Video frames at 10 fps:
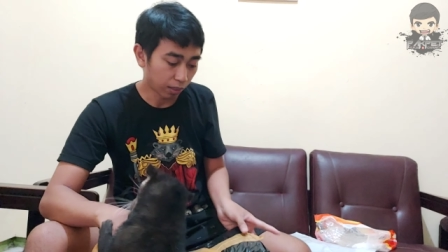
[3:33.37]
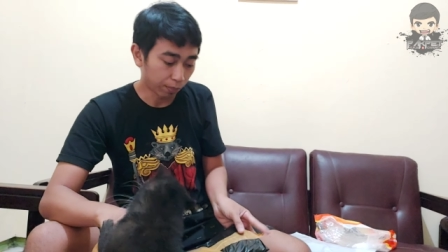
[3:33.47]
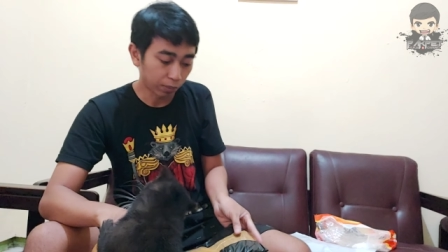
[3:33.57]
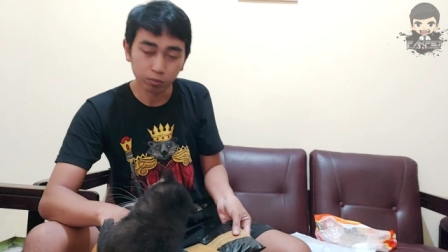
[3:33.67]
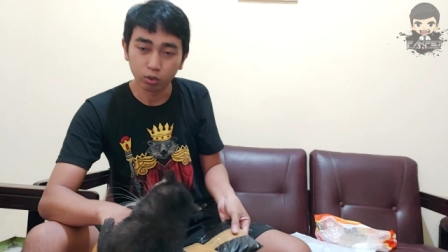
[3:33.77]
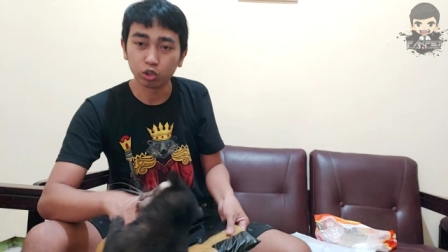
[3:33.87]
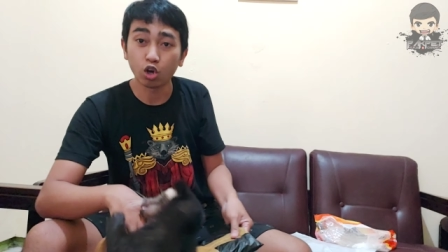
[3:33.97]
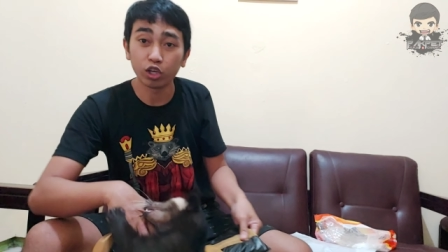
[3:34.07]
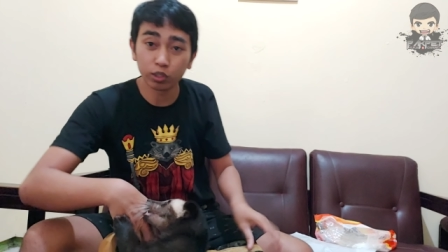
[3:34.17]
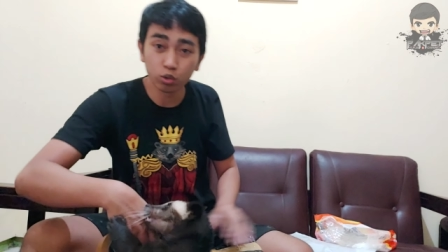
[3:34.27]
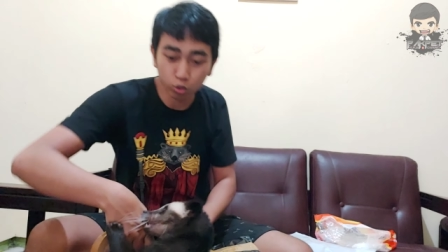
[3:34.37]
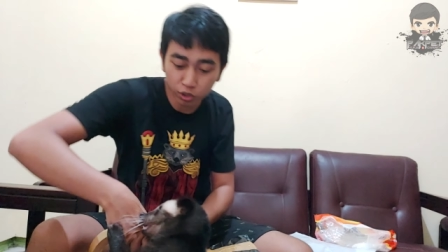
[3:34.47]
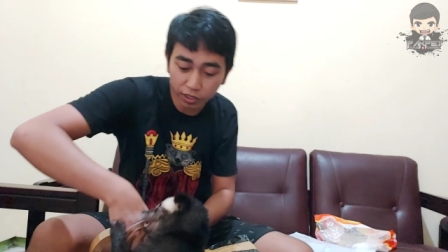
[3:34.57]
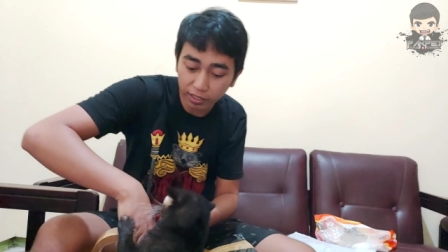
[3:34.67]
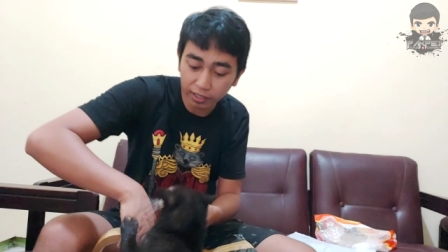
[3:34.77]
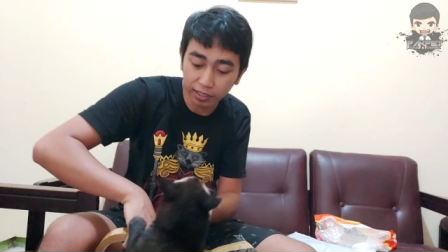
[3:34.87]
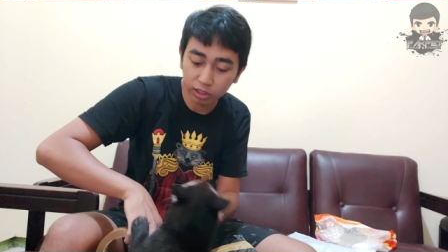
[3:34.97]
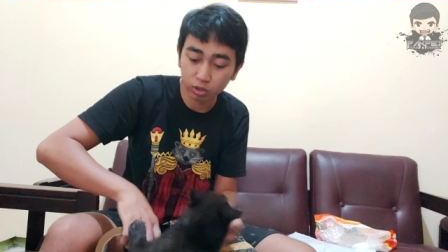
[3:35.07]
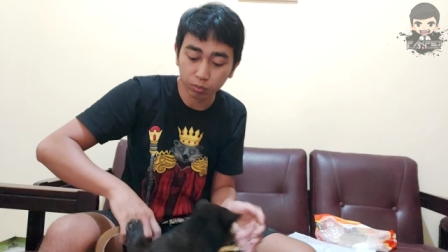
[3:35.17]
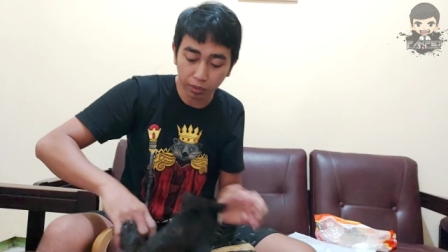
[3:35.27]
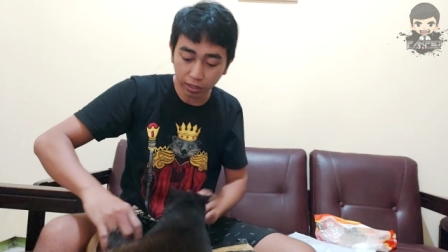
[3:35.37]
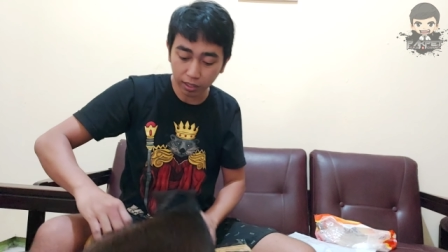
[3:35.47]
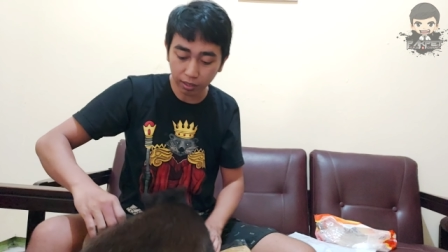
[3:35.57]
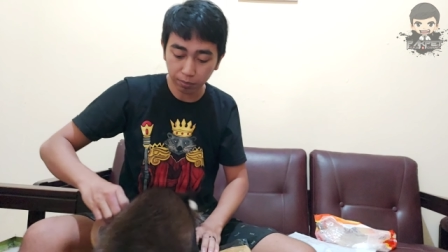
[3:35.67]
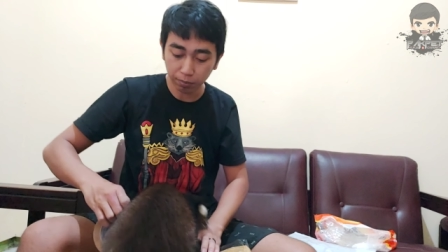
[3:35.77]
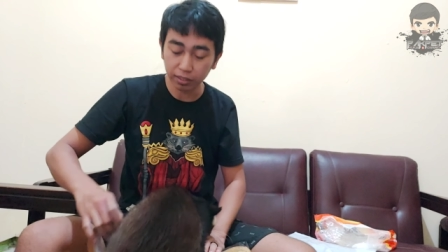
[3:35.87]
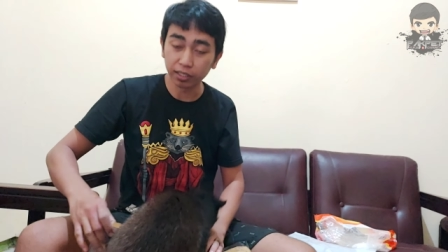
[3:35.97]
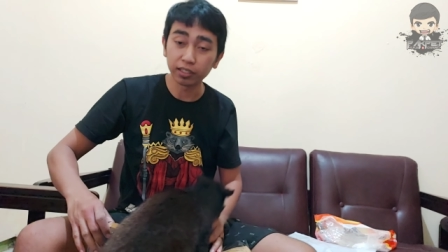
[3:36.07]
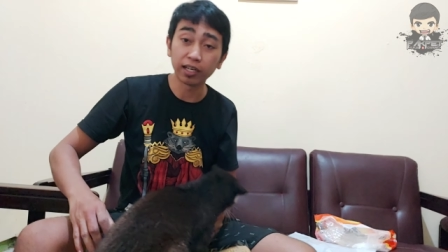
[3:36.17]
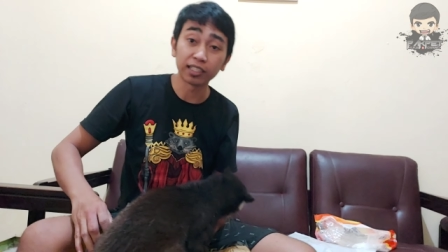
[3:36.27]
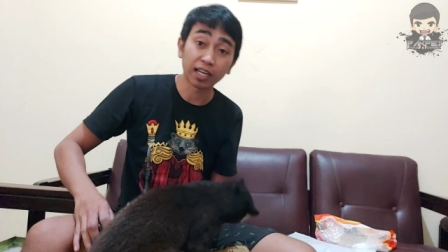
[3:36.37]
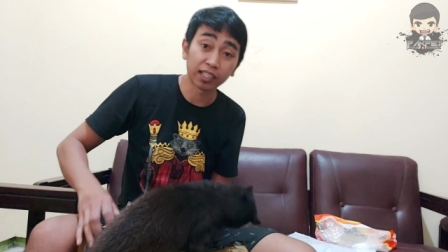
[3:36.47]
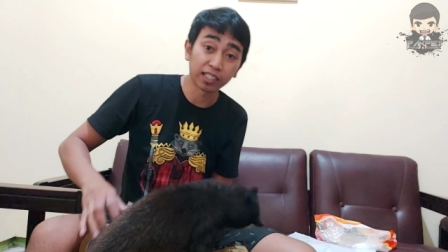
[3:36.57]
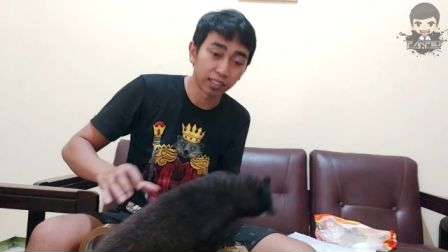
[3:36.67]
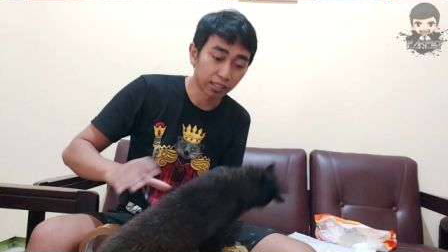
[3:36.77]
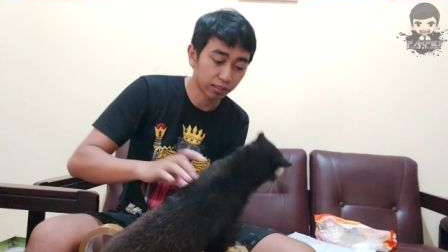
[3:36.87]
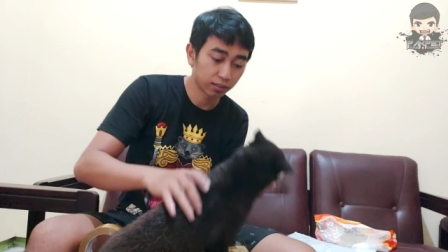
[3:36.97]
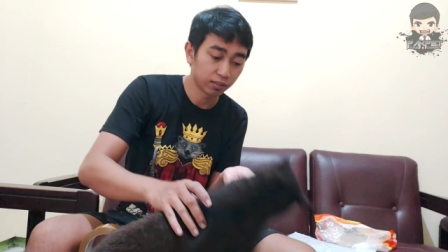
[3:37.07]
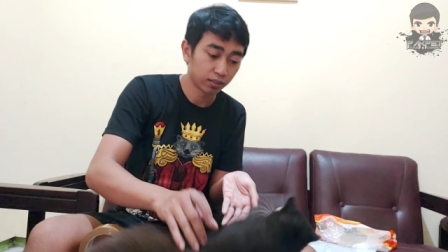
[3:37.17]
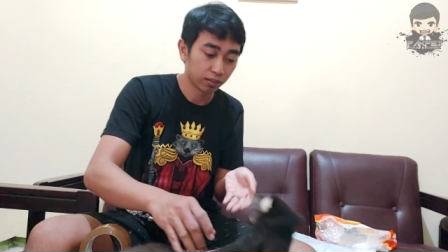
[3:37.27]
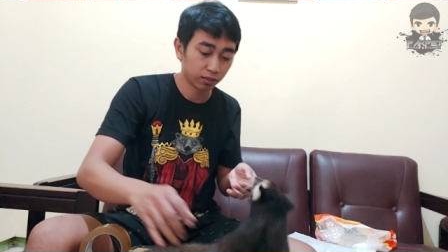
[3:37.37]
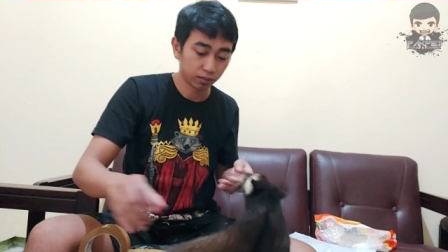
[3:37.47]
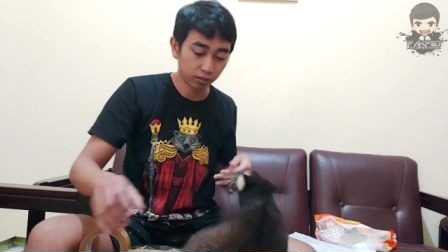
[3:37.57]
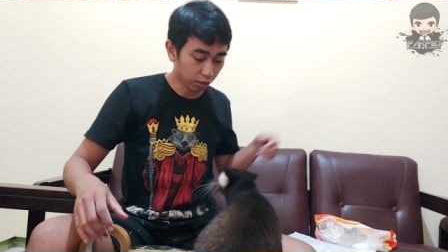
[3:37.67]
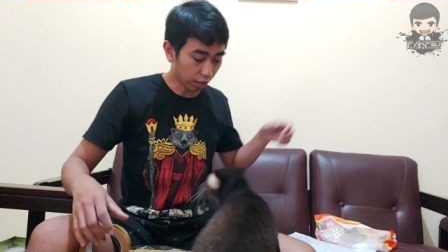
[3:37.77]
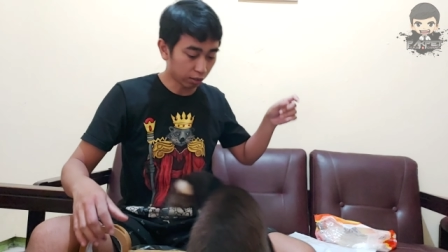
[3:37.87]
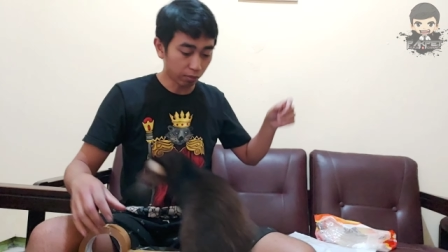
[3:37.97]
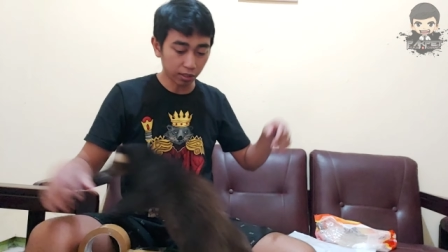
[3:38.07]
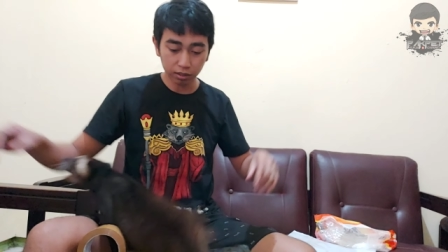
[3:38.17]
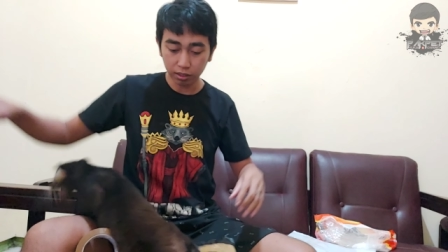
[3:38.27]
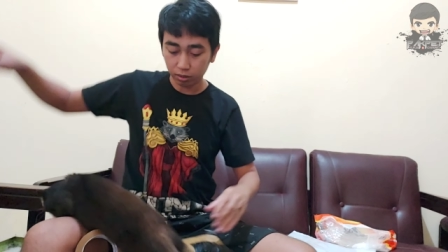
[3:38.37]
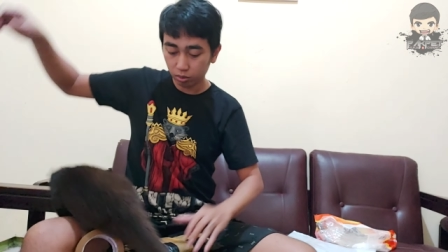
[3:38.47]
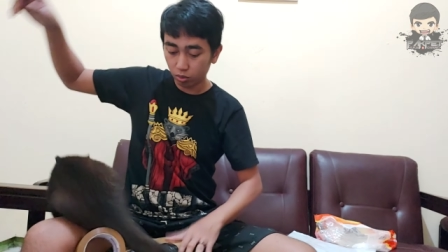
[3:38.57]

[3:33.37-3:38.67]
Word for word: apa potongin kukunya dia guys supaya manjatnya nggak sakit ya ini sakit banget ya